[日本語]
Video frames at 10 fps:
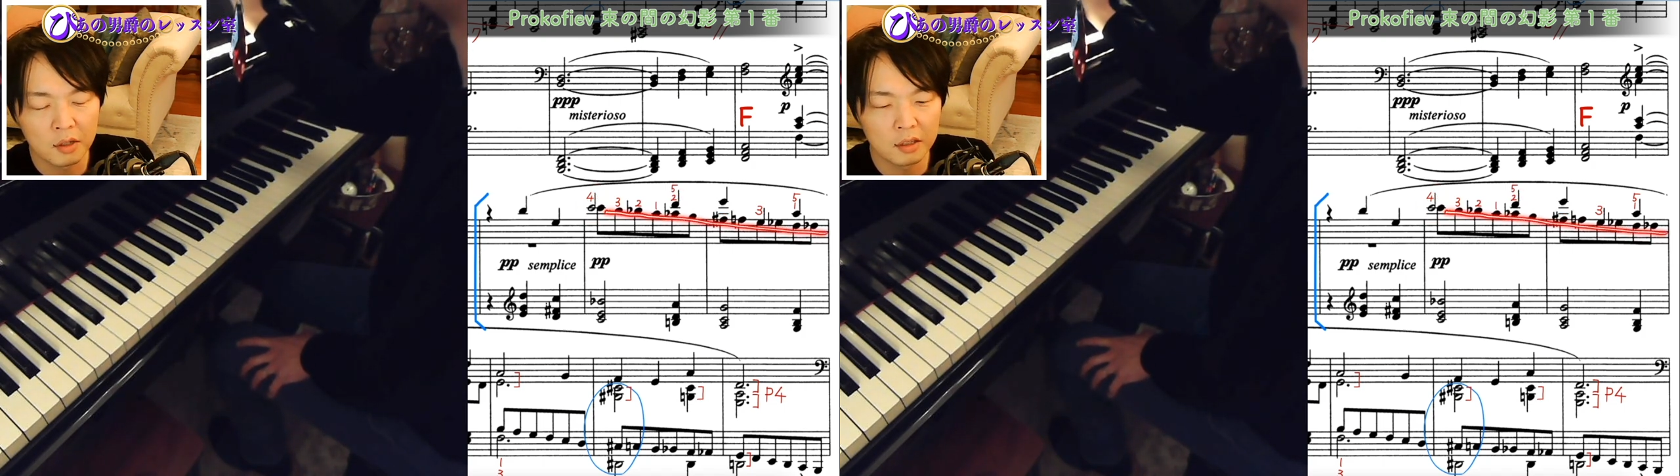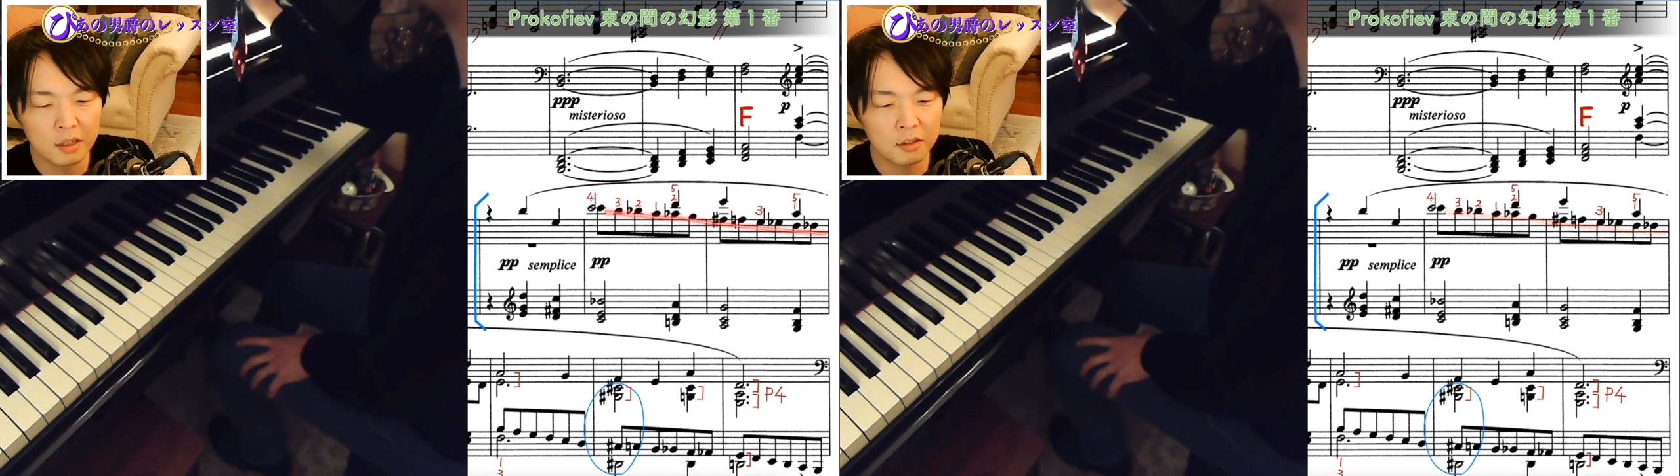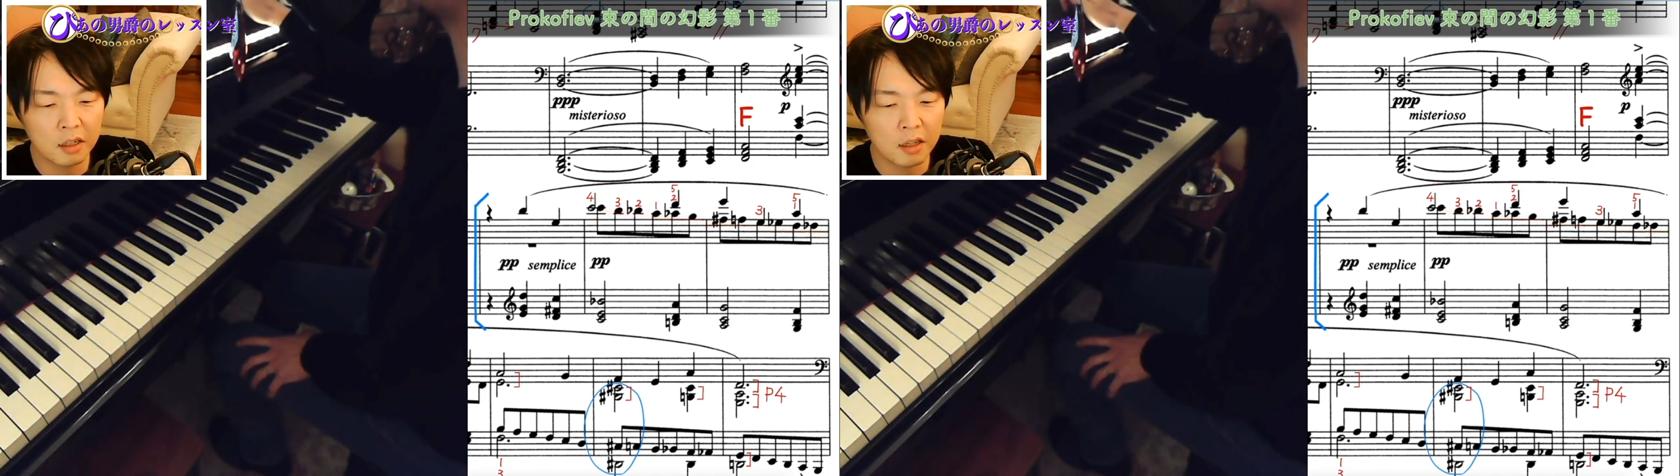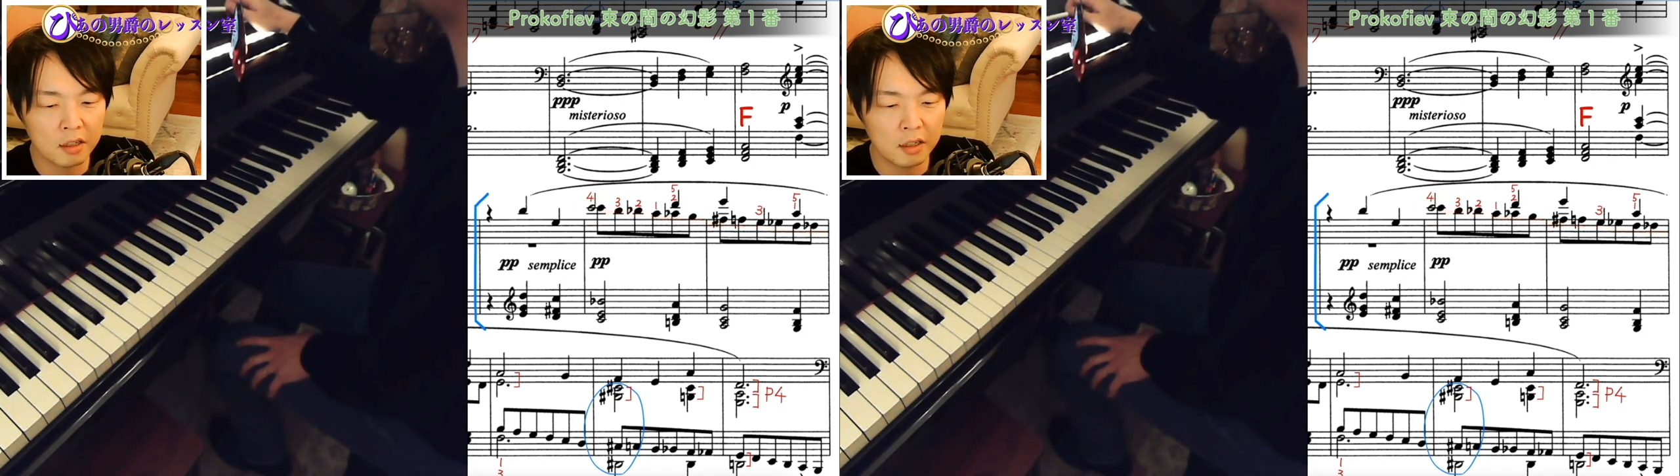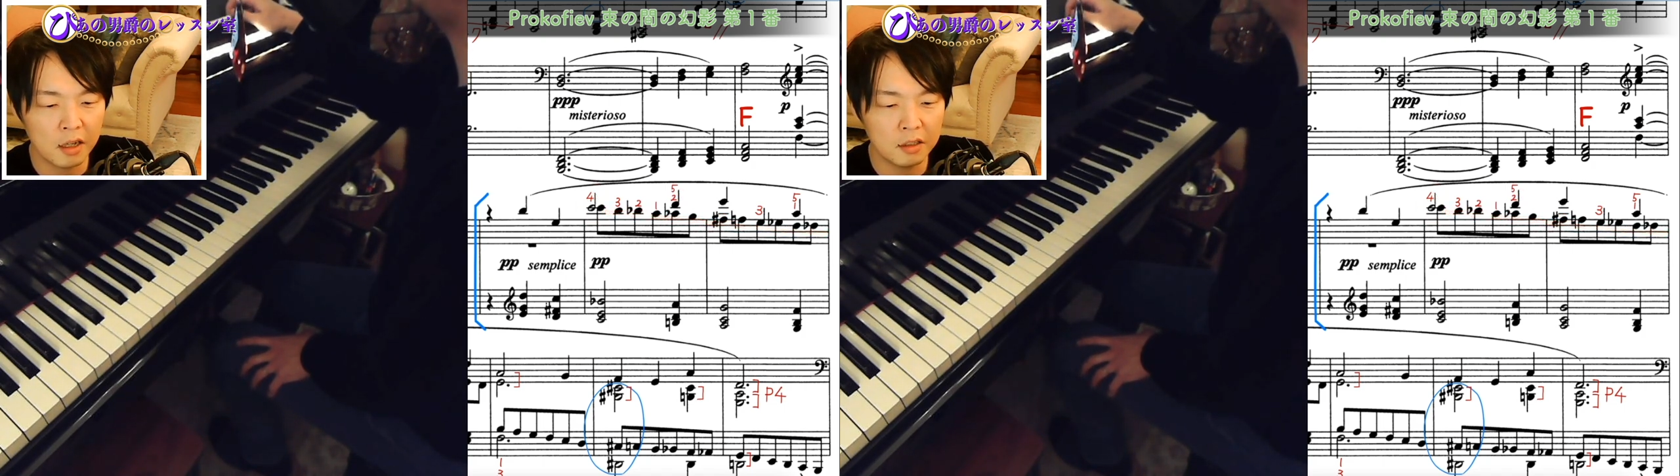できるだけ
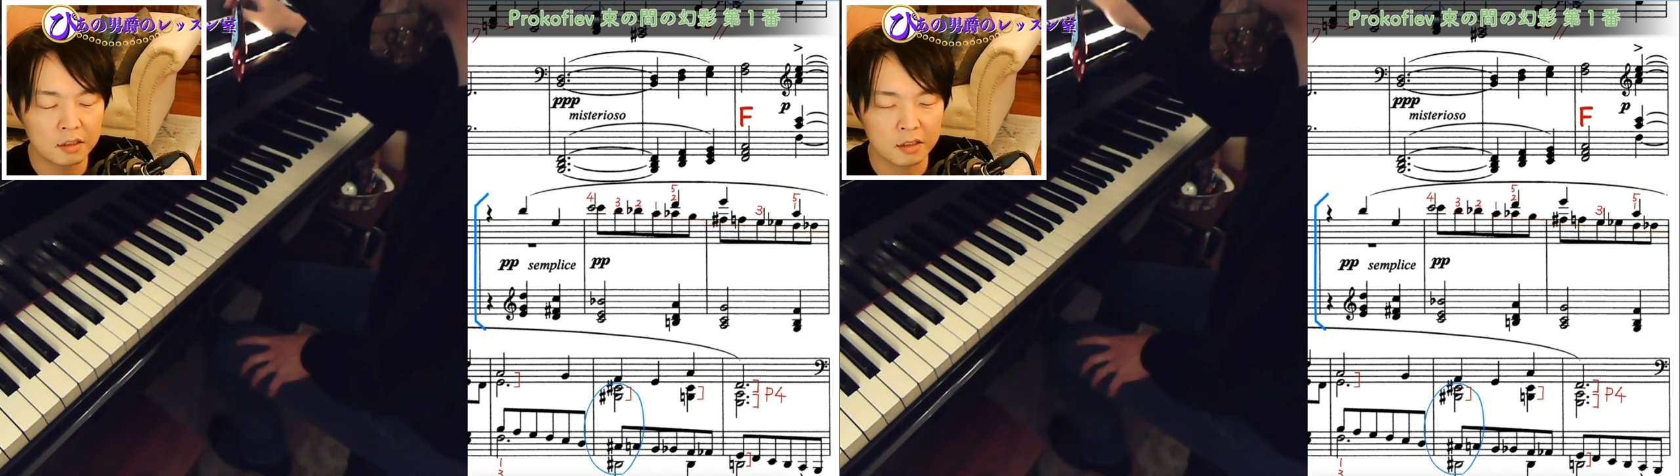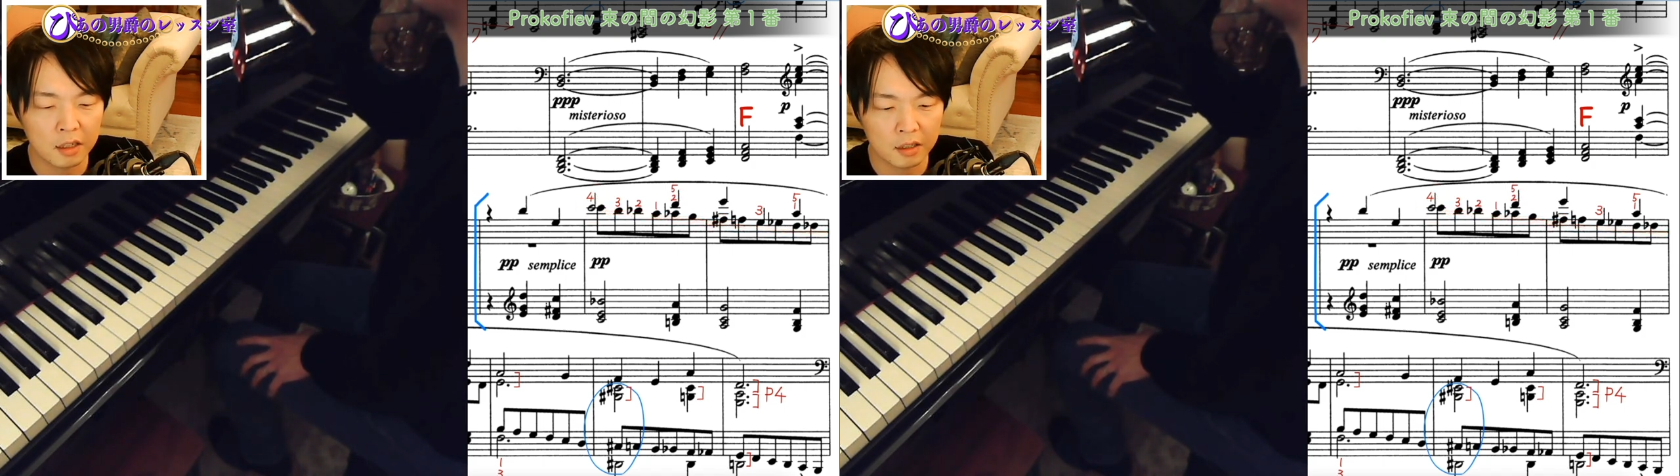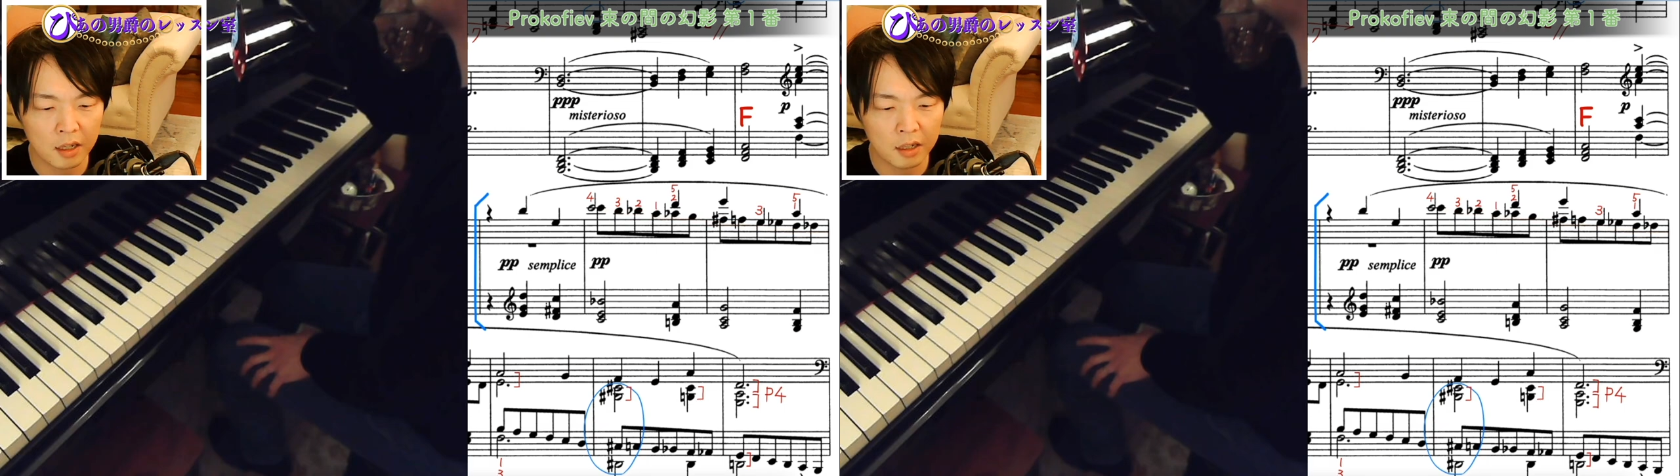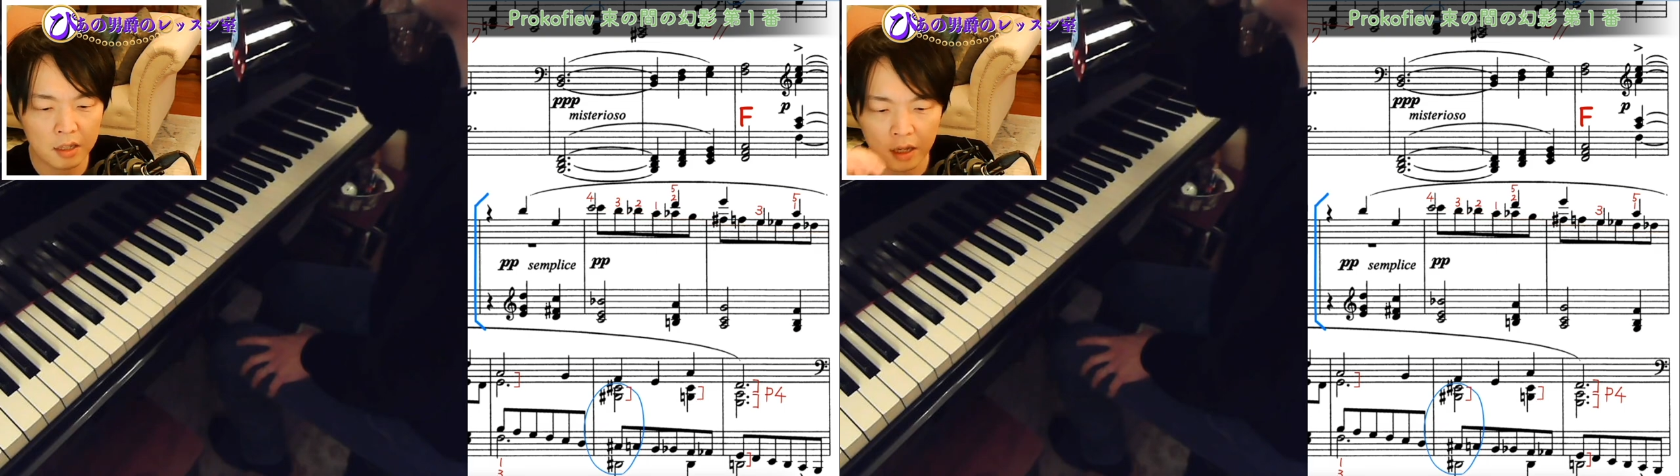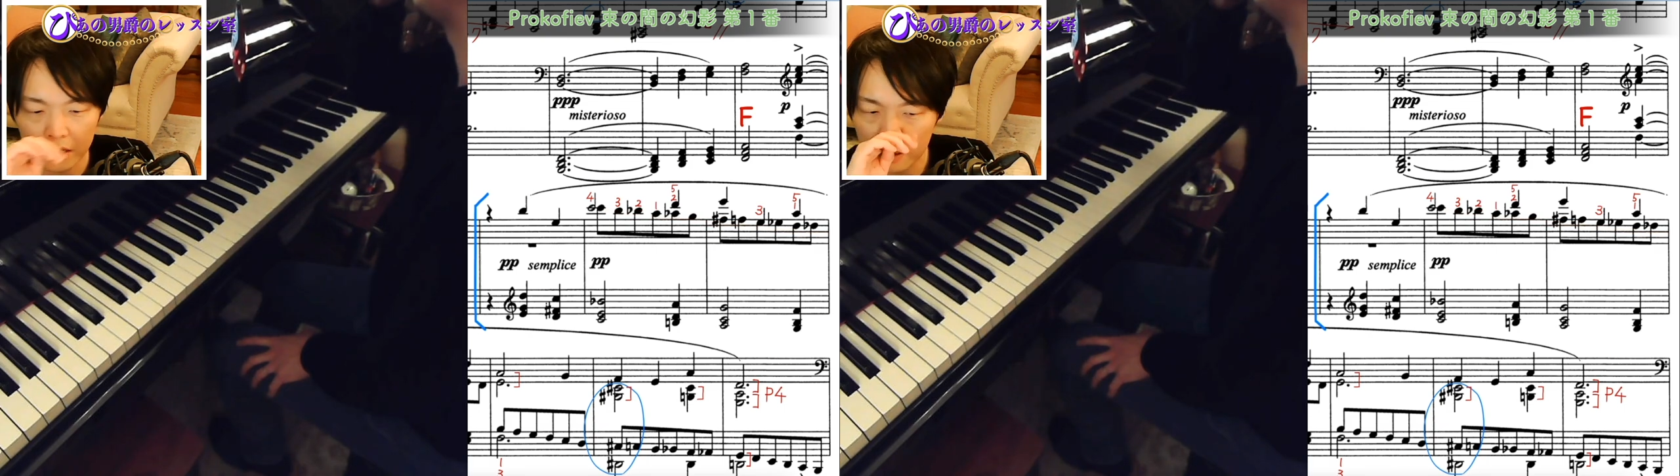綺麗につなげてあげ
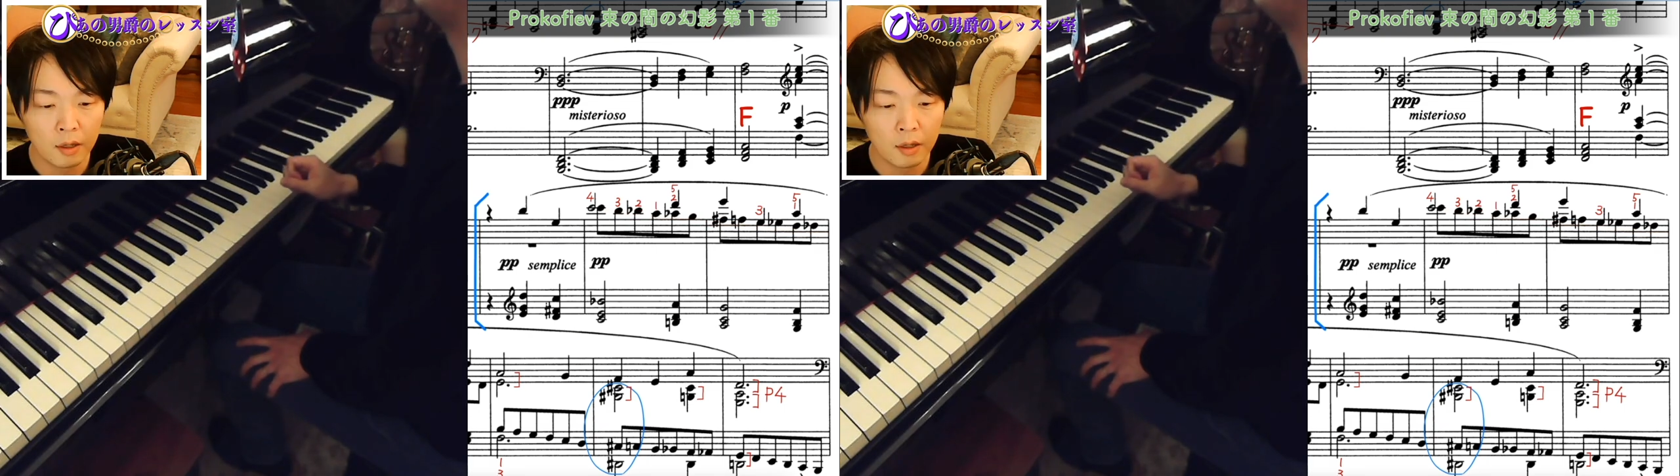たい。